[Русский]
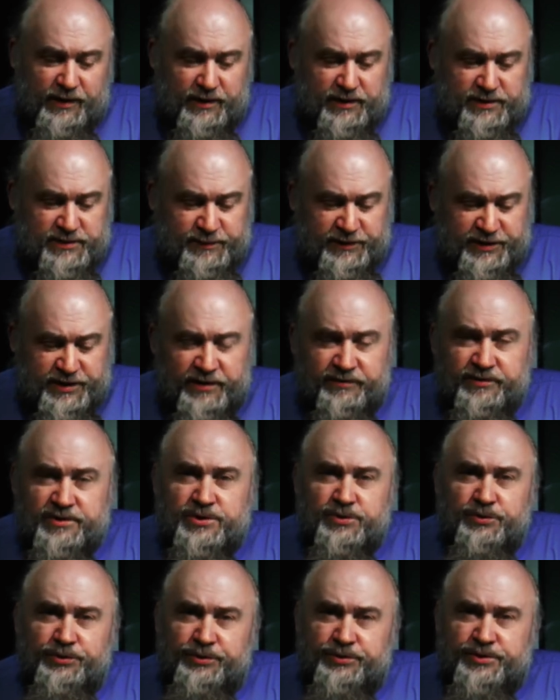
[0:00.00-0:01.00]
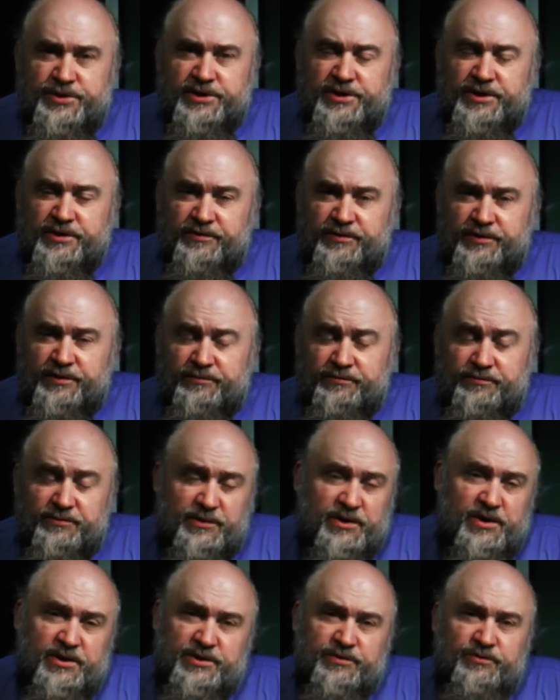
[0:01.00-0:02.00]
Смотря в историю церкви,
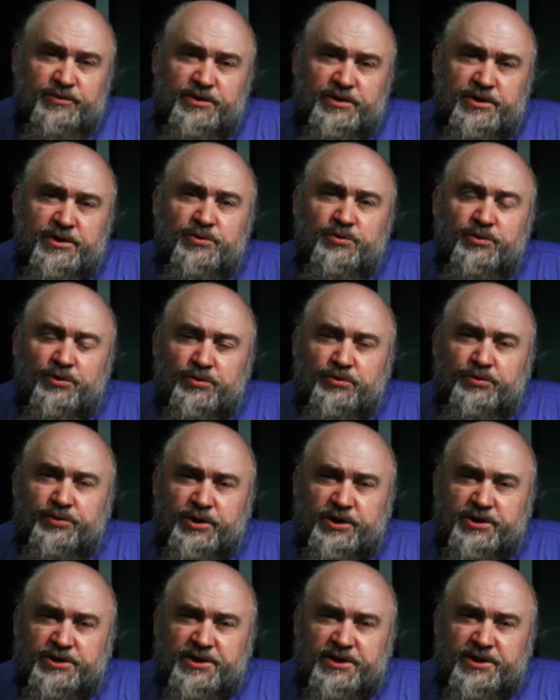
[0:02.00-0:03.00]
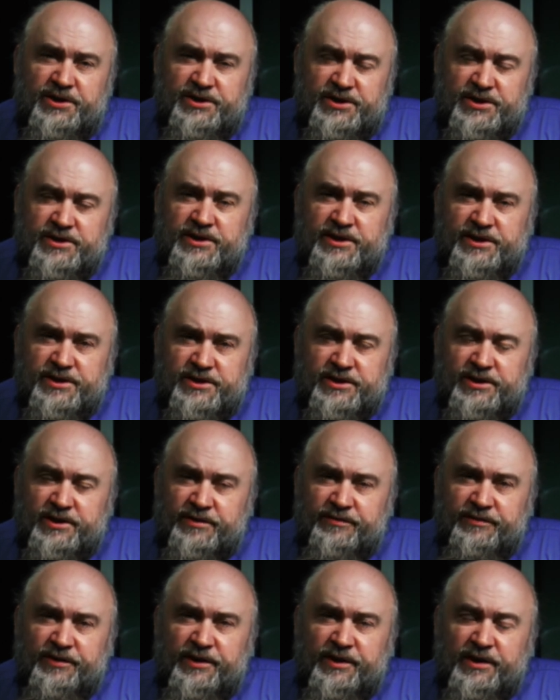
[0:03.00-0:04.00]
даже вот недолгую нашей российской
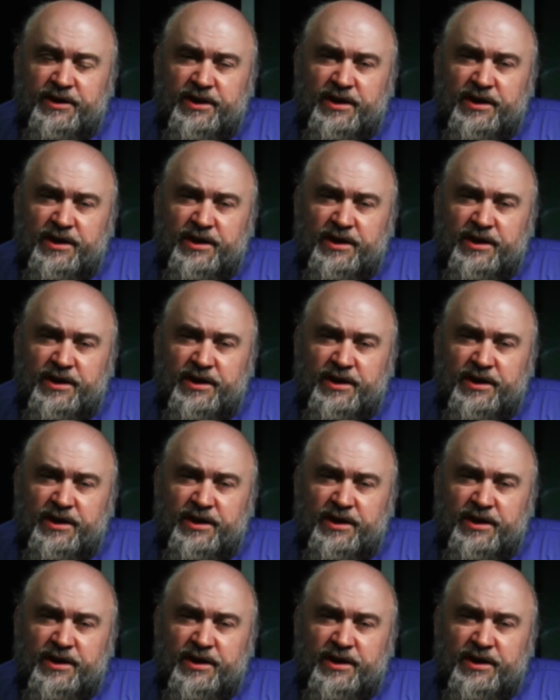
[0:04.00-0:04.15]
церкви,